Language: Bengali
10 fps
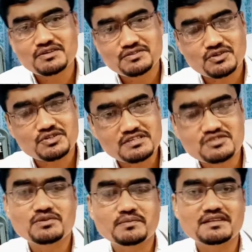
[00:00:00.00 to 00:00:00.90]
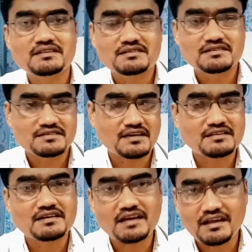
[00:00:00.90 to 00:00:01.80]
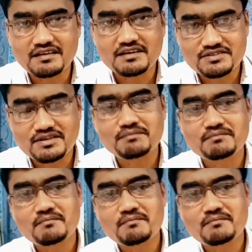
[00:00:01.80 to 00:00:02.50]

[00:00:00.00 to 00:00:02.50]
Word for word: জনস্বাস্থ্যবিদ ডাক্তার আলী আশরাফ